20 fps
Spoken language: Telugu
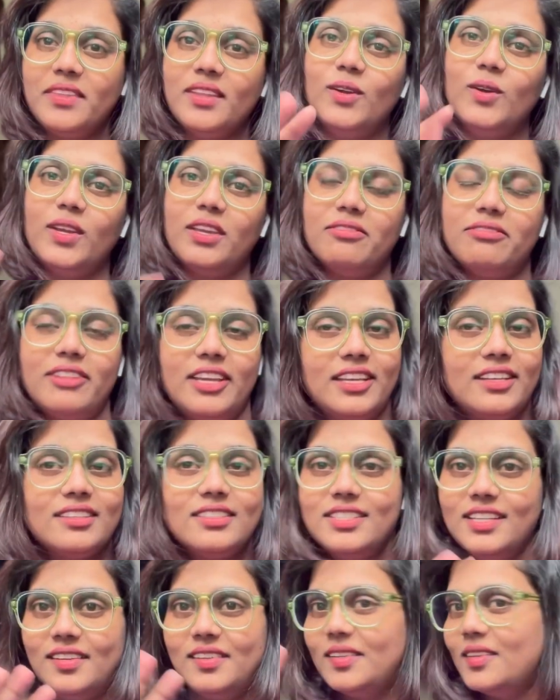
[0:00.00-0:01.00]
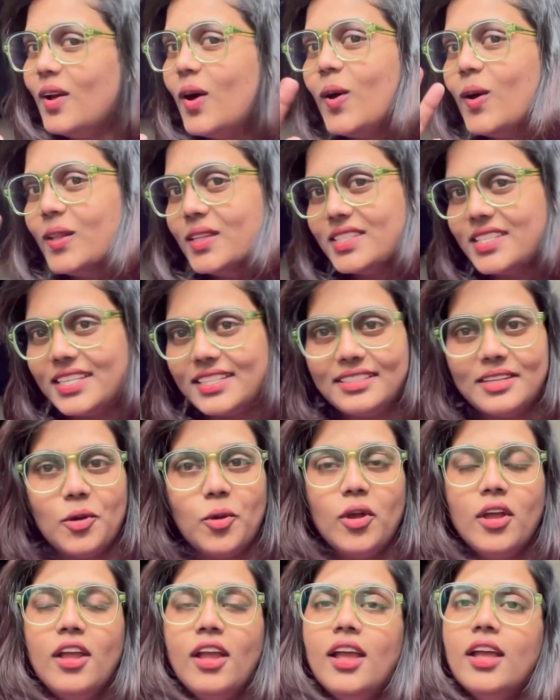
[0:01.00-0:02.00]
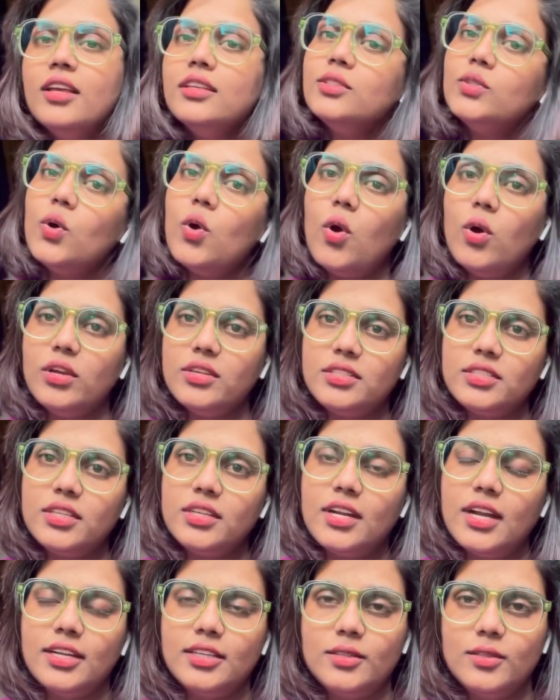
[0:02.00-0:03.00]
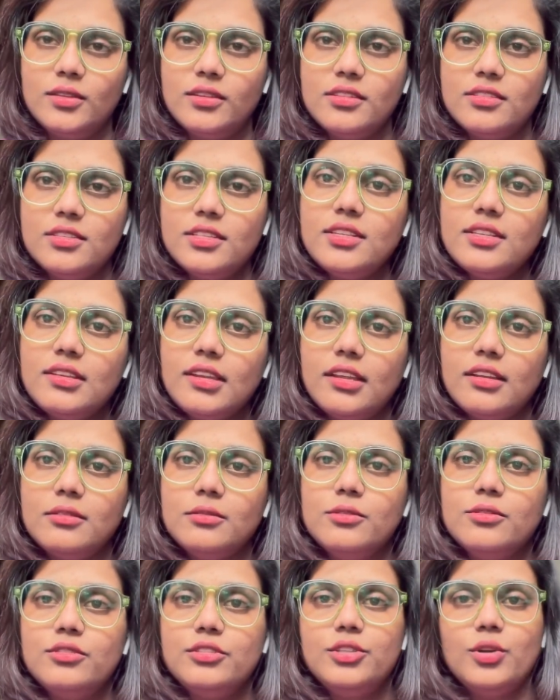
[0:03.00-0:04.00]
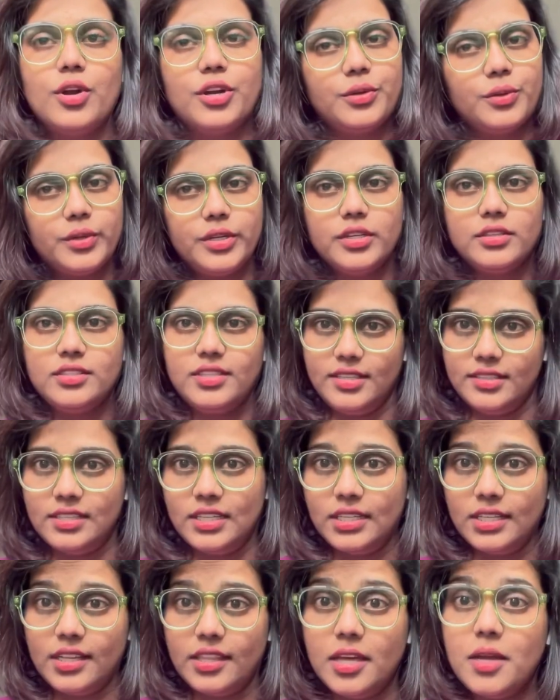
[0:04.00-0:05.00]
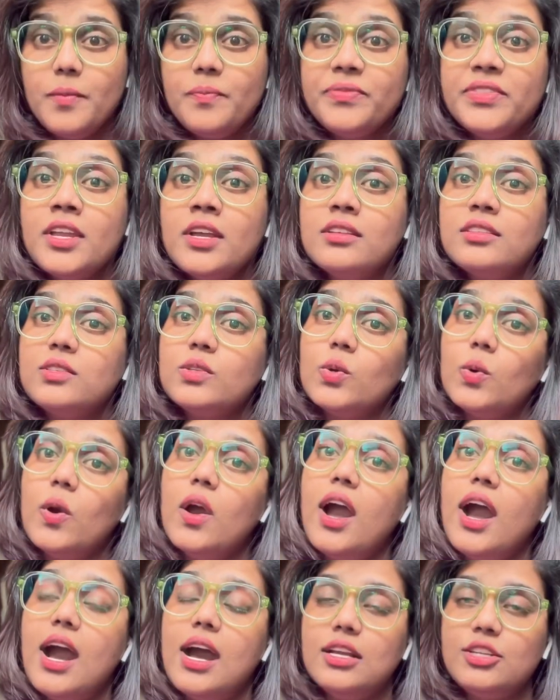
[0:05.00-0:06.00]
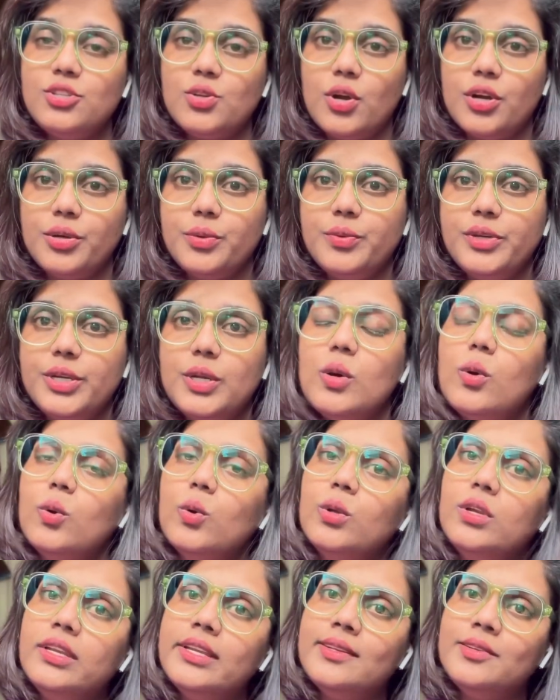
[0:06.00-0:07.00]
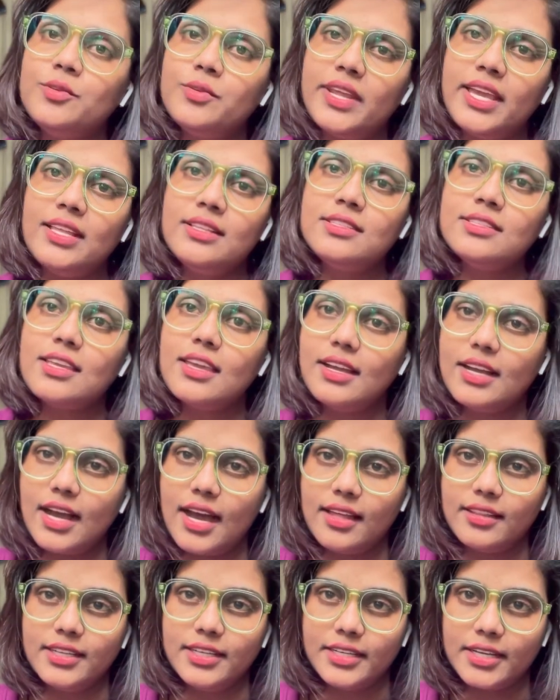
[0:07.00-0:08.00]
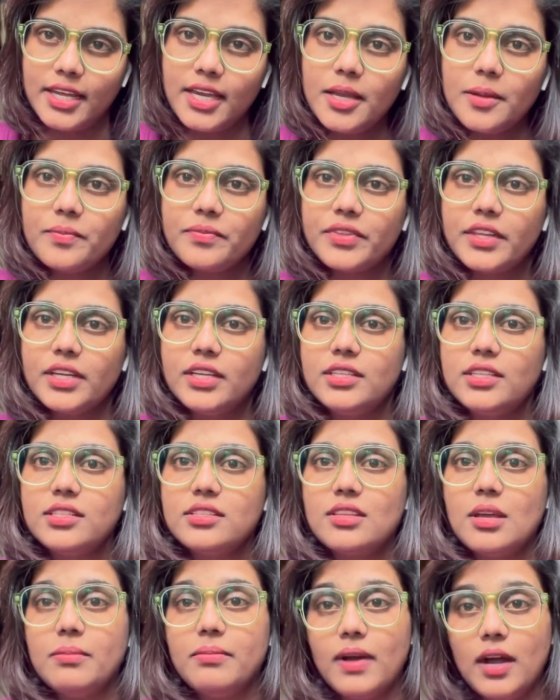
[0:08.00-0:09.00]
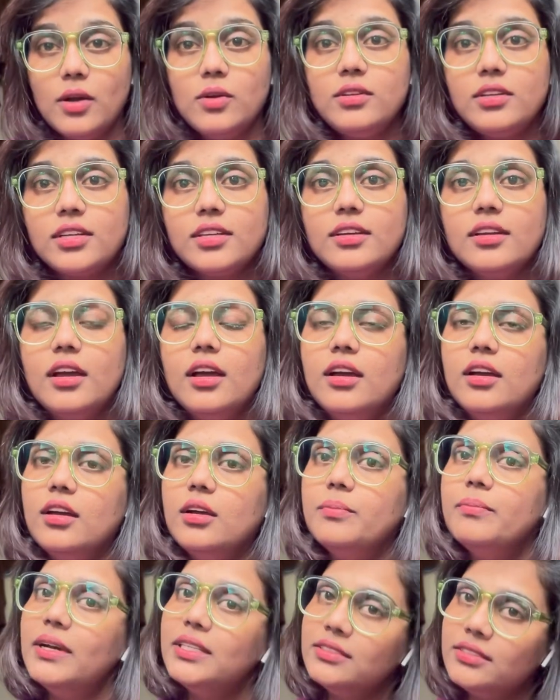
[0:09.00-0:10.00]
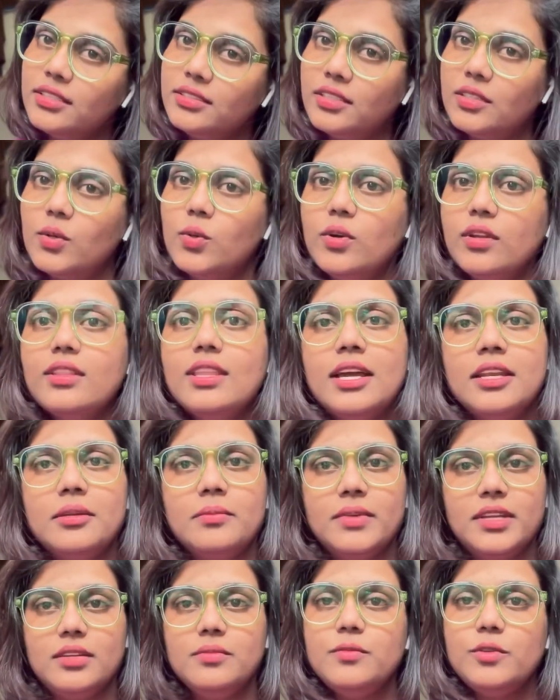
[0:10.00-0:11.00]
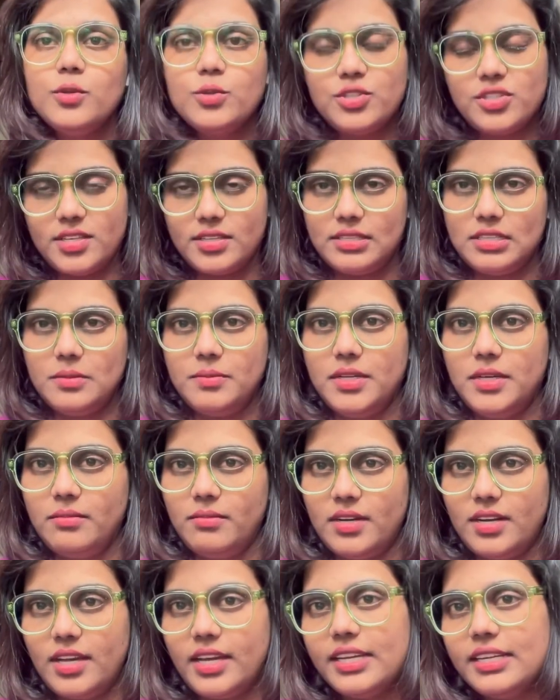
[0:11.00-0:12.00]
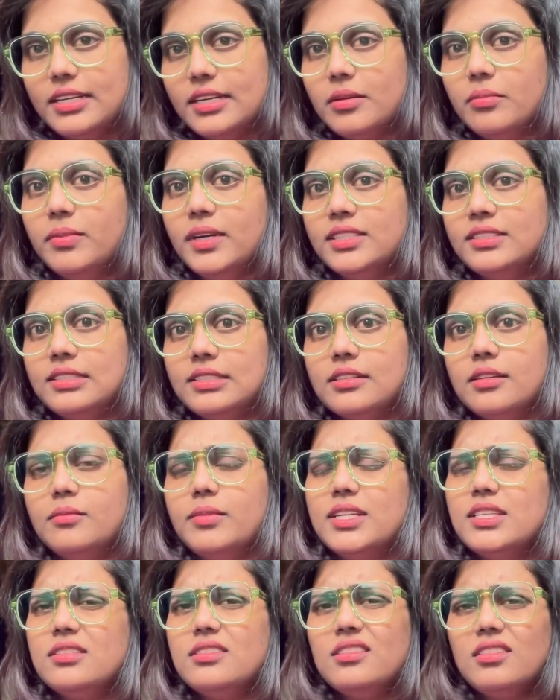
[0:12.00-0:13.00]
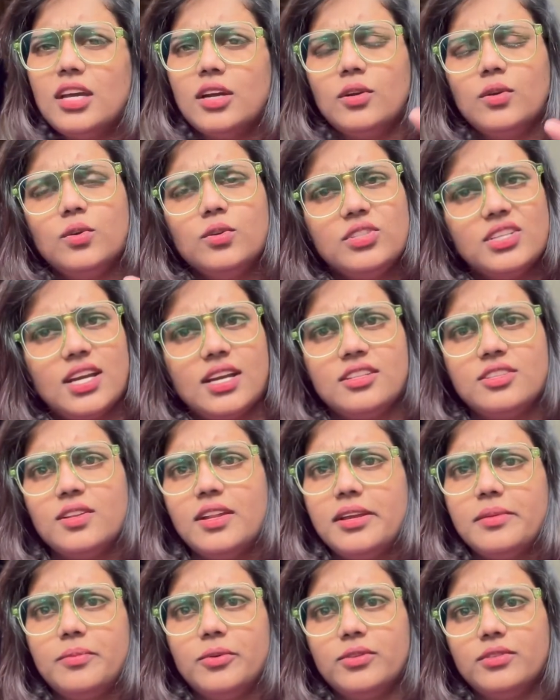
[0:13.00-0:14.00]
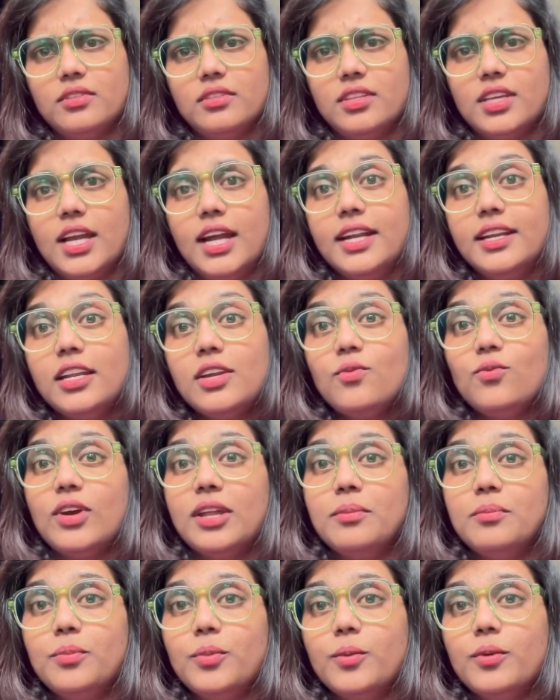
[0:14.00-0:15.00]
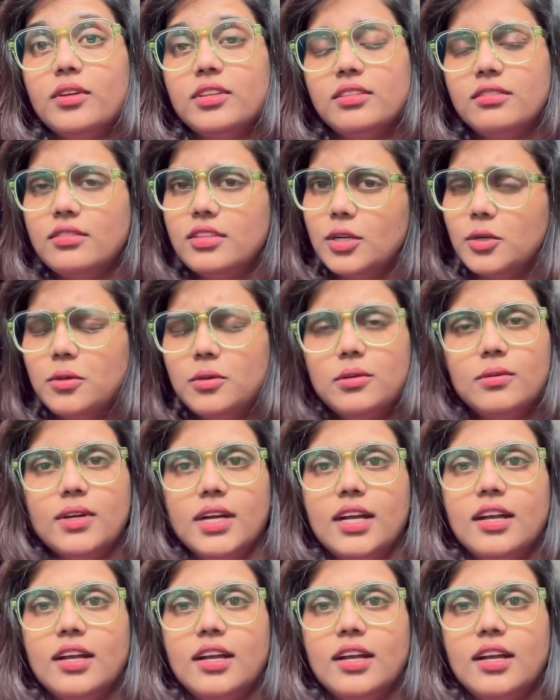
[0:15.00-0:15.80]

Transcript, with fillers: ఓకే ఫైన్ డన్ ఆల్ సెట్ నో సో ఓయస్టర్ కార్డ్ గురించి నేను షార్ట్ వీడియో చేశాను కదా సో ఆ షార్ట్ వీడియో ఓన్లీ ట్రైన్స్కే కాదండి ఇట్ ఈస్ అబౌట్ బస్సెస్ కూడా దాన్ని మనం యూస్ చేస్తాం అనమాట ఇక్కడ బస్ బస్సు తక్కువ ఛార్జ్లో అయిపోతుంది అంటే వన్ తక్కువ